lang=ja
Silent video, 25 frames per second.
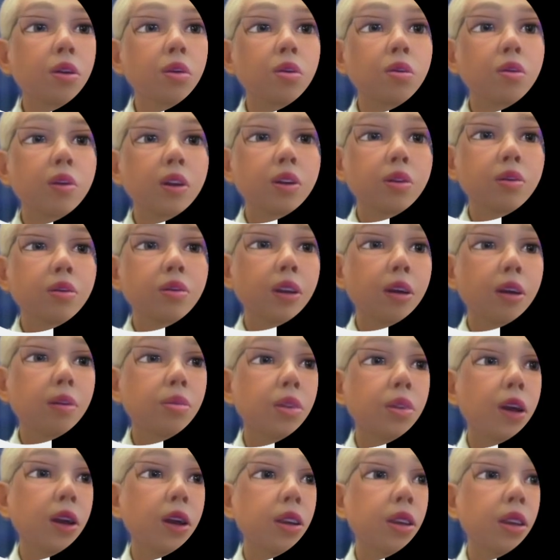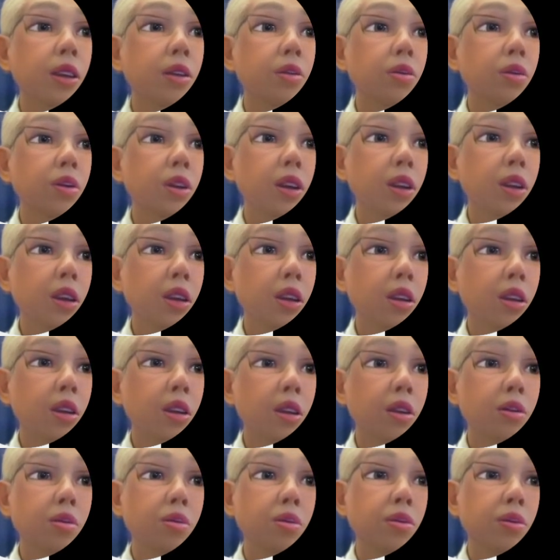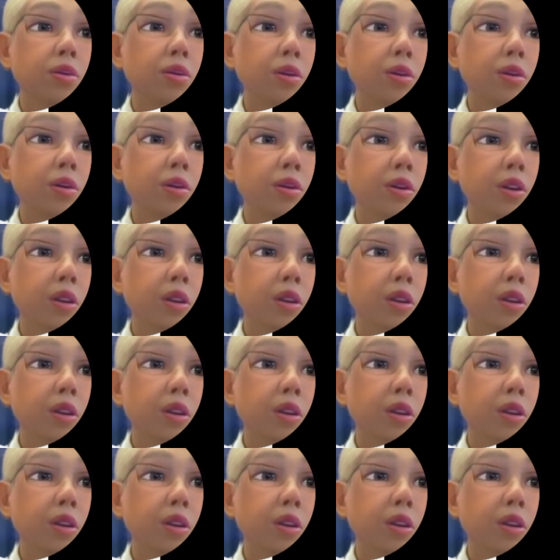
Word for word: 今日は揺さぶられた時っていうの